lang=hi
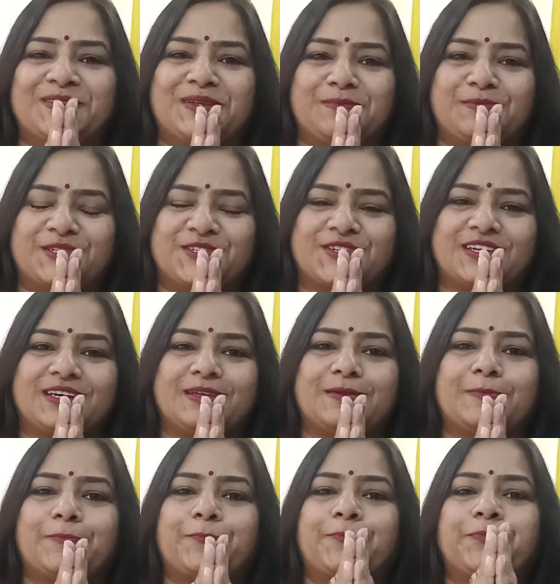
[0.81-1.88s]
नमस्कार
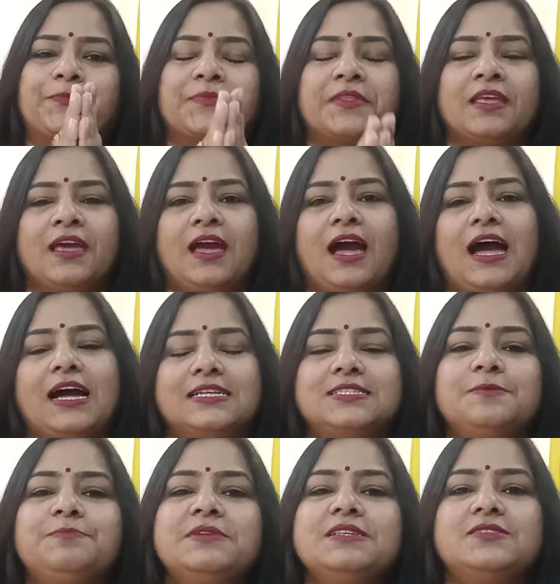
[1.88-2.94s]
आज
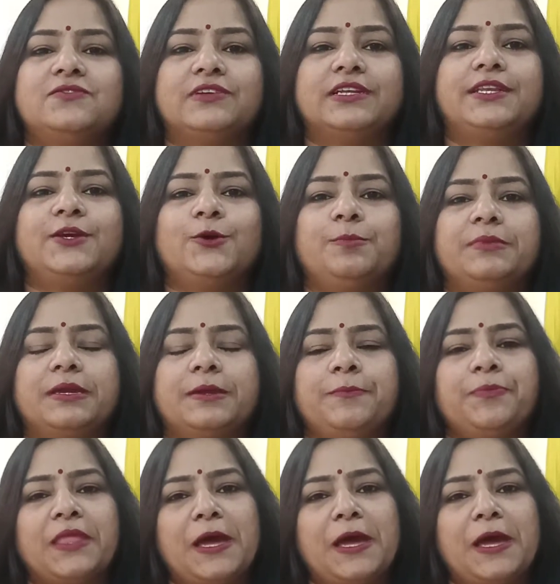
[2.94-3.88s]
अपने इस वीडियो में